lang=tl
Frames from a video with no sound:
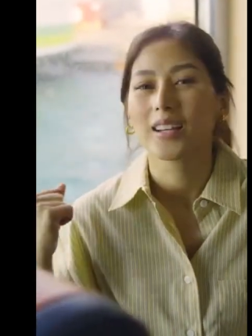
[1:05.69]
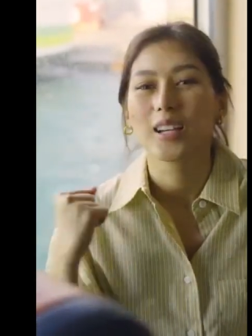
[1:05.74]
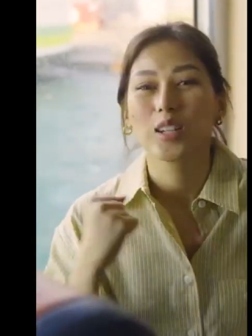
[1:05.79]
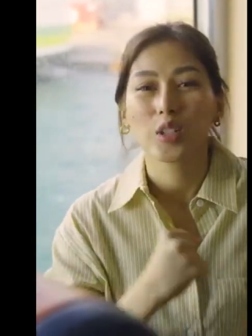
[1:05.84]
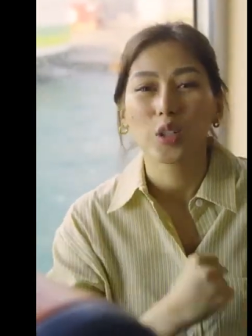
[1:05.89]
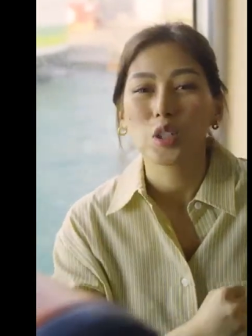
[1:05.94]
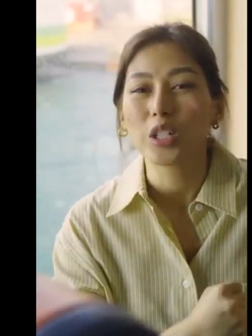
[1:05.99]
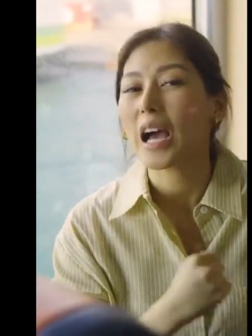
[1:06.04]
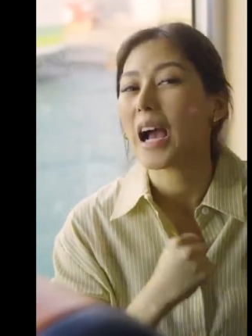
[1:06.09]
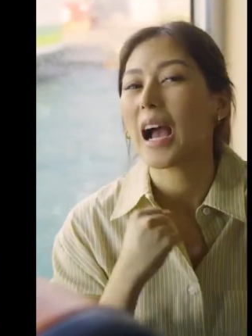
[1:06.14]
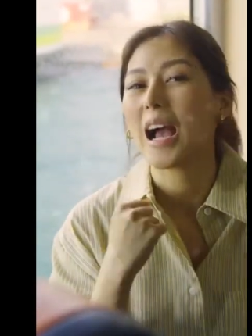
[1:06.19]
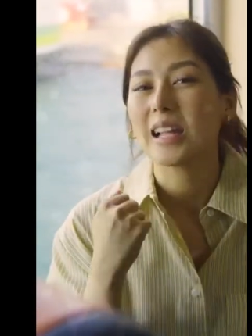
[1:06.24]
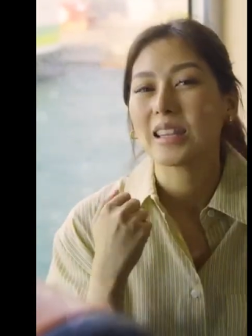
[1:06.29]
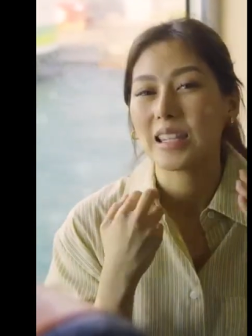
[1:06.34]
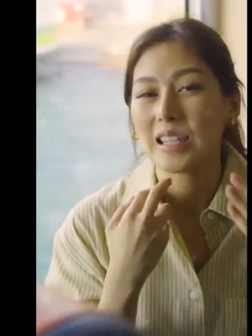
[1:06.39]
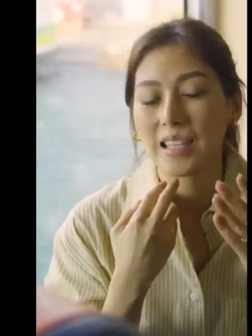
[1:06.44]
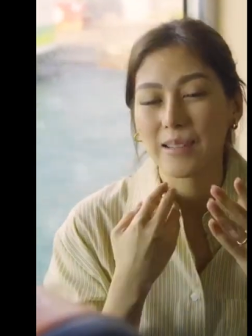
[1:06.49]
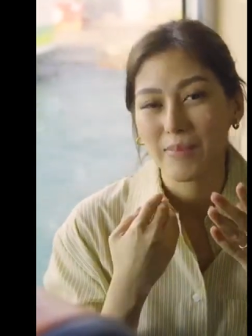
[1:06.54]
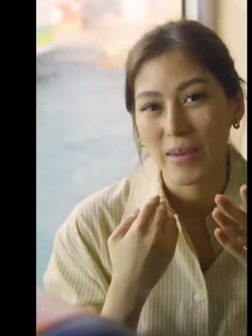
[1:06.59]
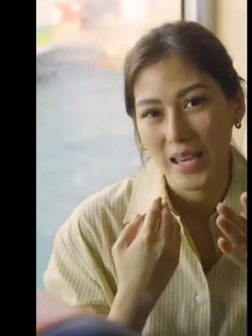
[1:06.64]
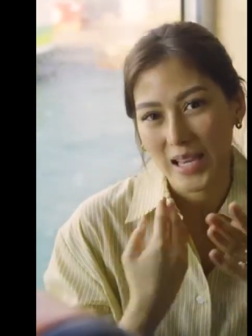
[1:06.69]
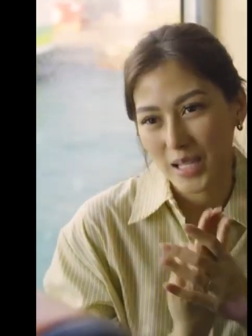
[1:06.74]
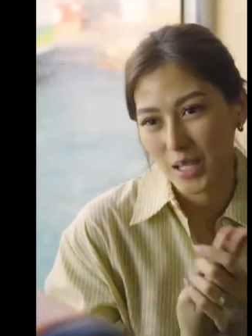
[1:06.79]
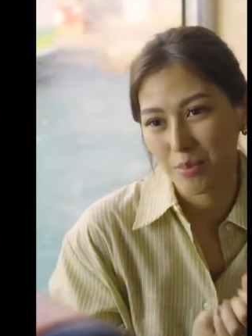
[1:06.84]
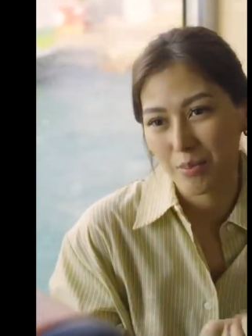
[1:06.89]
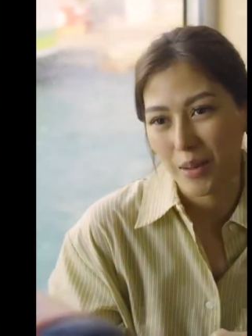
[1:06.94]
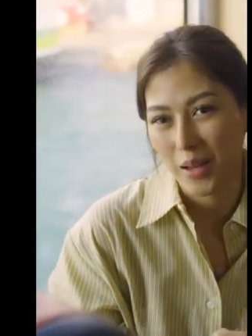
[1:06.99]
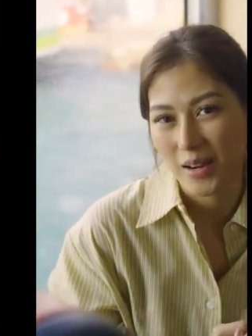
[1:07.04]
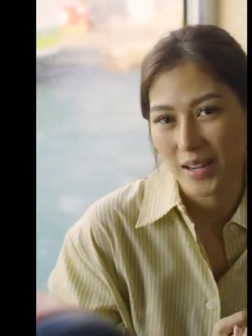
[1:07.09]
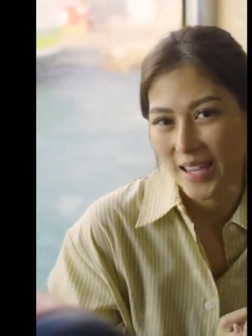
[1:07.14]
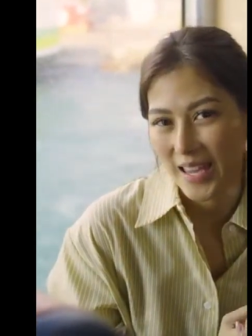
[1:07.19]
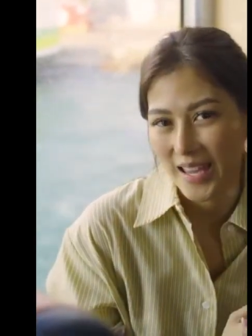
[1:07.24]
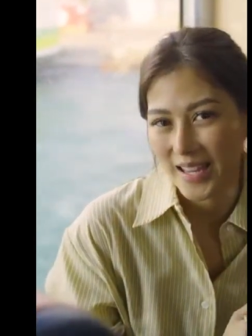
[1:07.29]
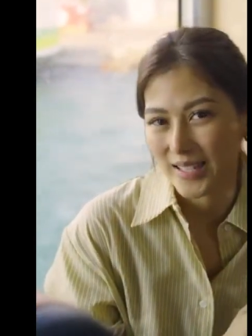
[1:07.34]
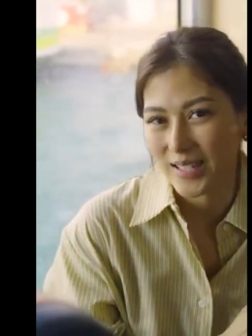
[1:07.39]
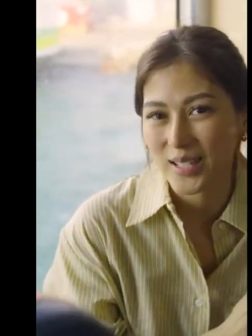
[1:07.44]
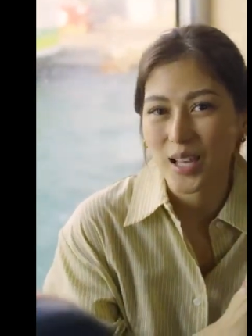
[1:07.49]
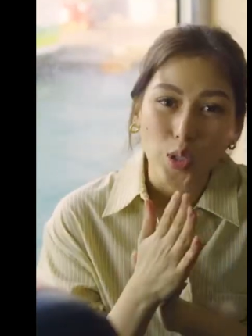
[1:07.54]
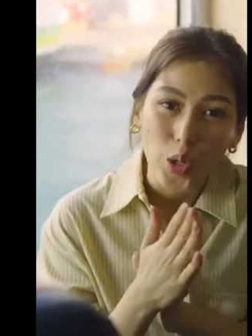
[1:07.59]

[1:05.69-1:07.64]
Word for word: Ganon ang ating may experience.